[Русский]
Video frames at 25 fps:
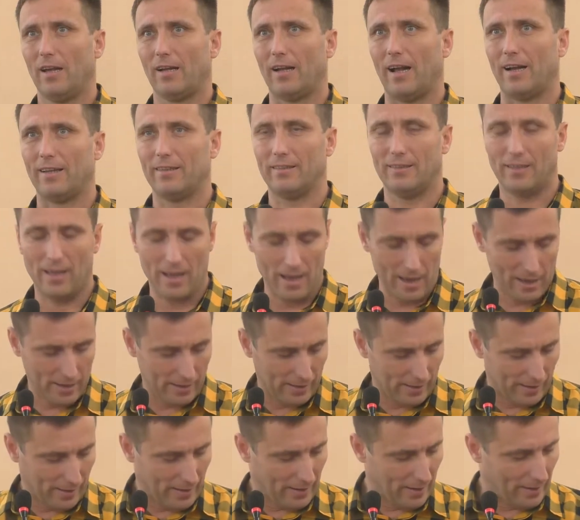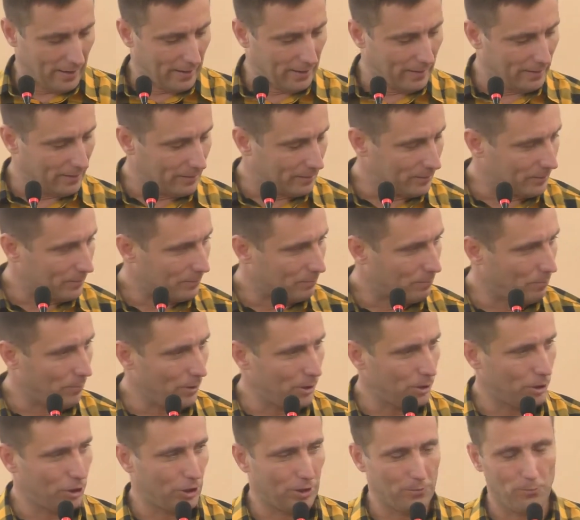когда э,
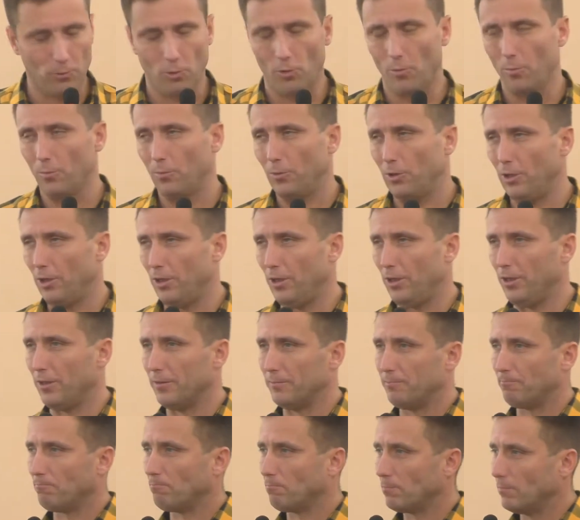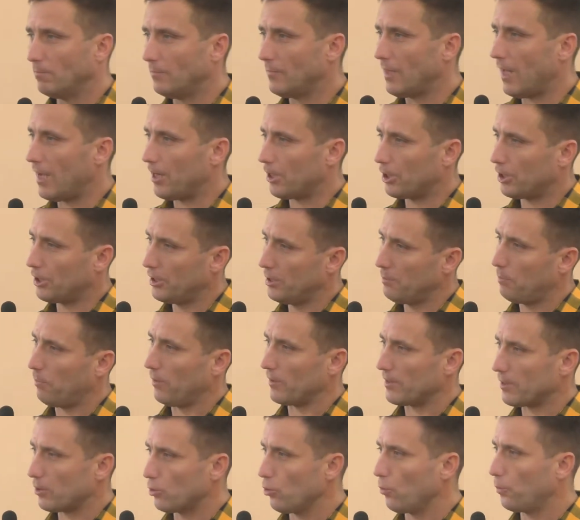мы живем, и наши
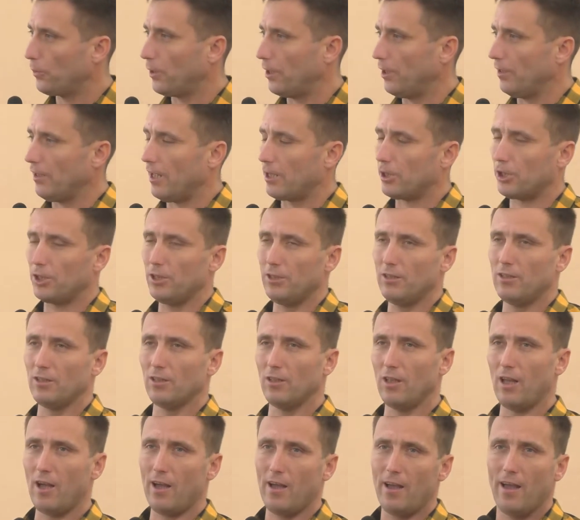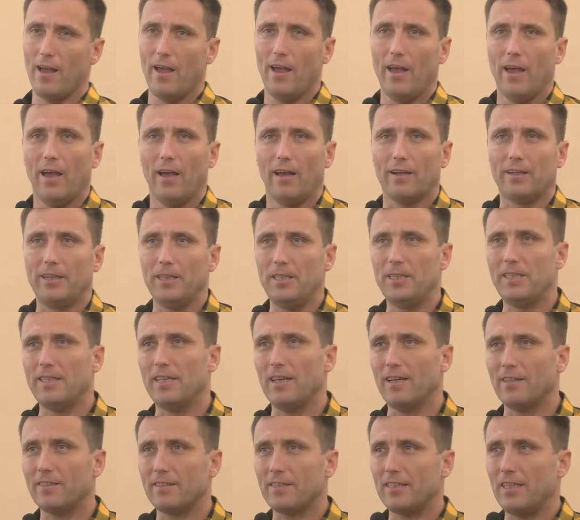поступки, и наши дела
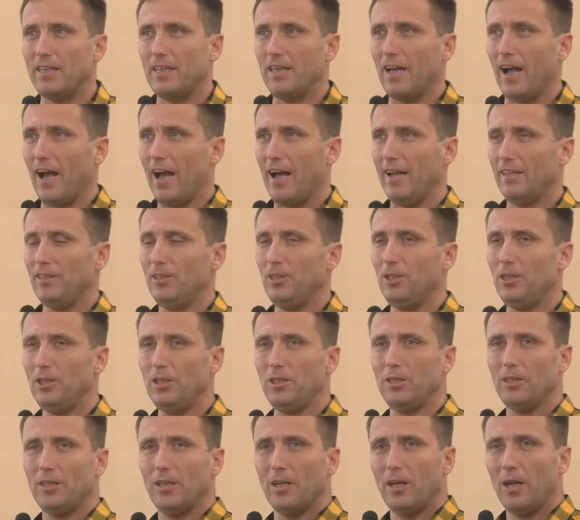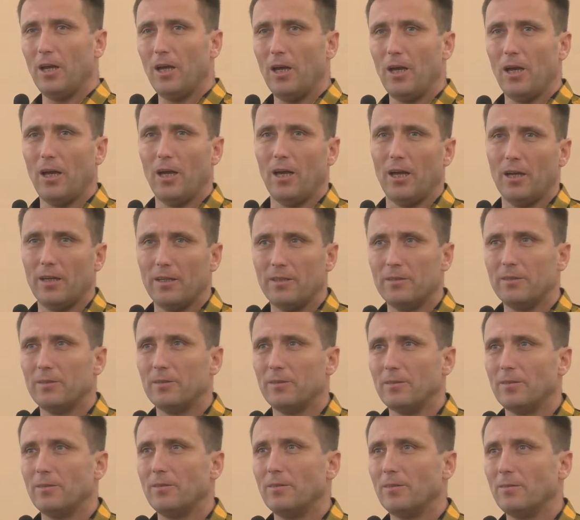христианские, они,
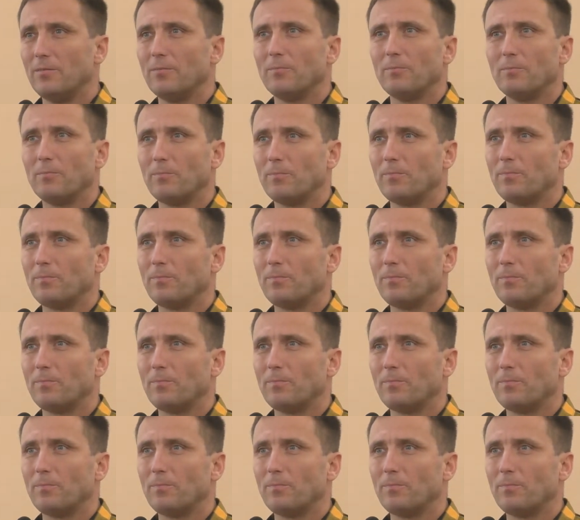э,